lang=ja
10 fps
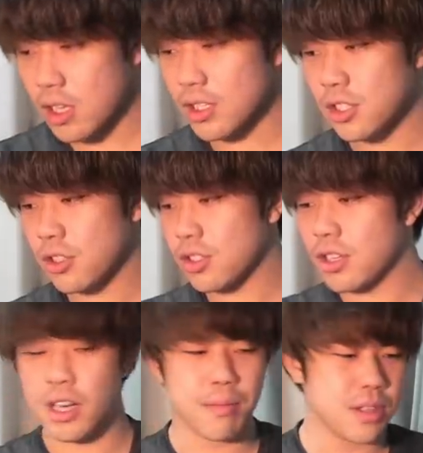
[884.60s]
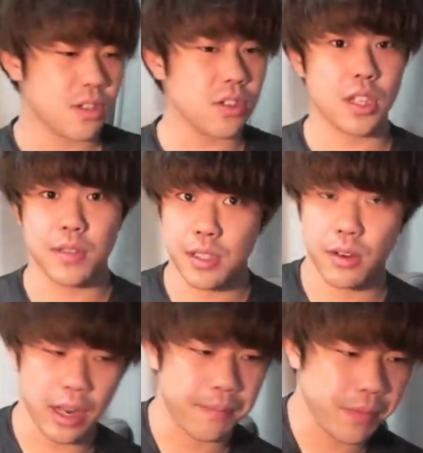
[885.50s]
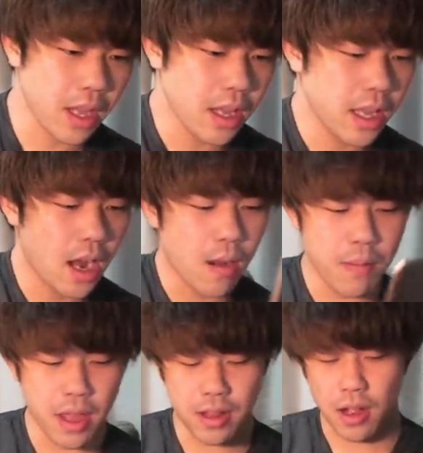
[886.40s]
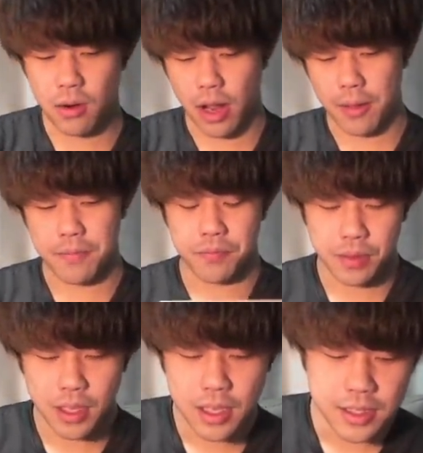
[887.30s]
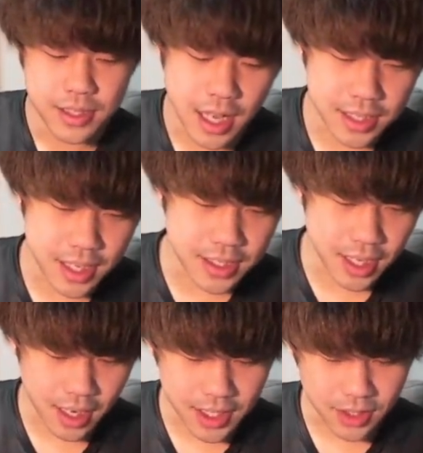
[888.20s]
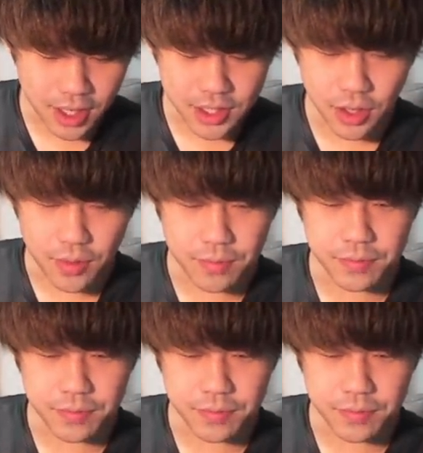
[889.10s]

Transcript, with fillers: 強すぎるから水飲んじゃいますね、俺。やべえな、これ。さあさあさあ、ラストラスト。